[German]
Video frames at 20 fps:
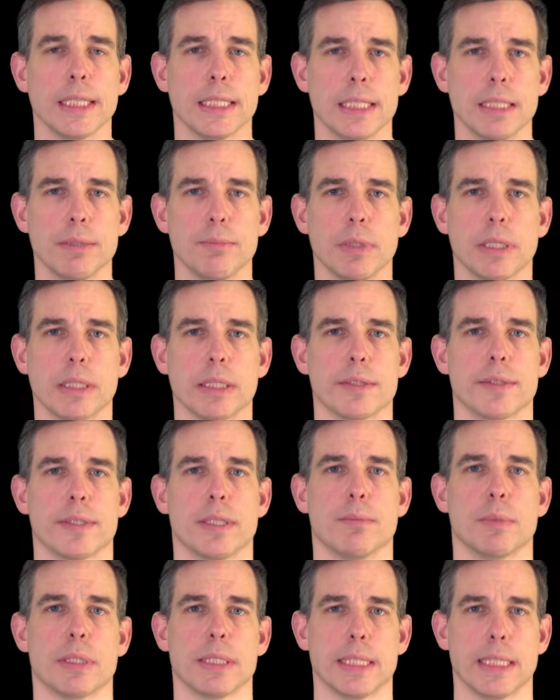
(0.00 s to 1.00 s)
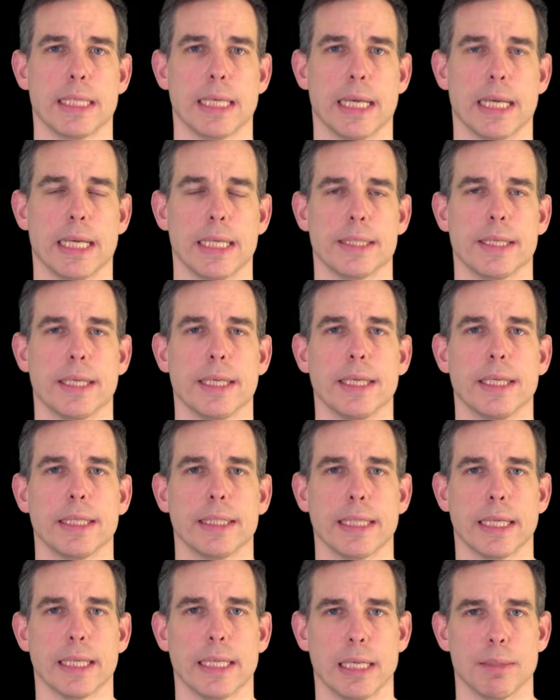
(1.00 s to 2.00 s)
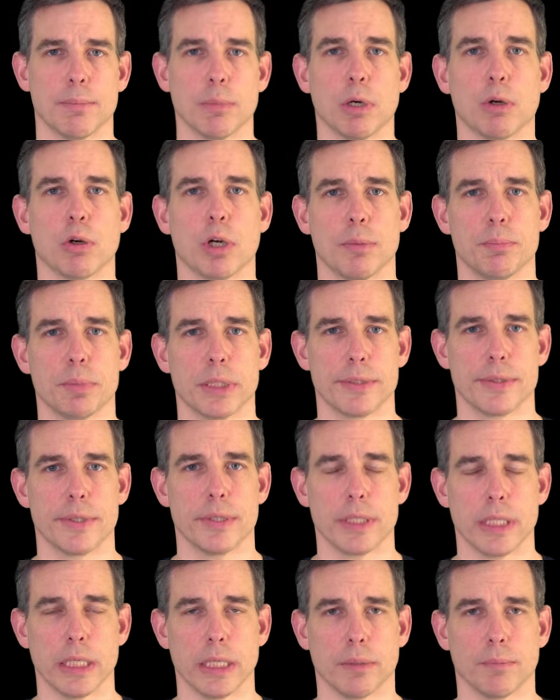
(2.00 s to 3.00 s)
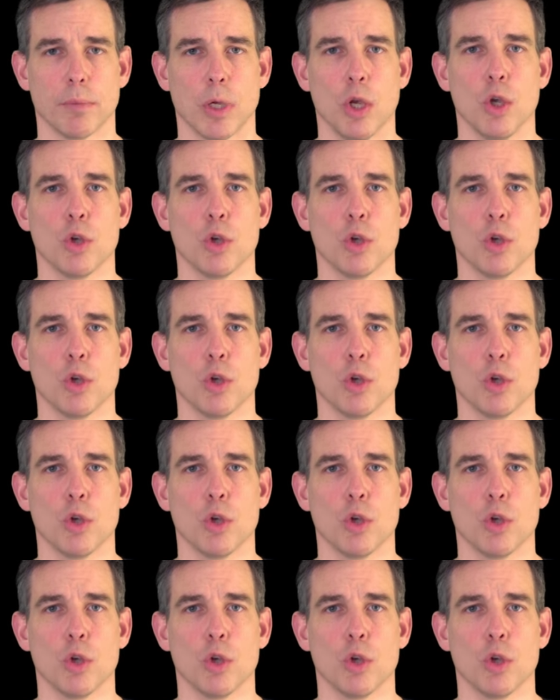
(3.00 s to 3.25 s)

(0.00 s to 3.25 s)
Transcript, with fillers: die mir das Thema Sicherheit dann eben auch repräsentieren.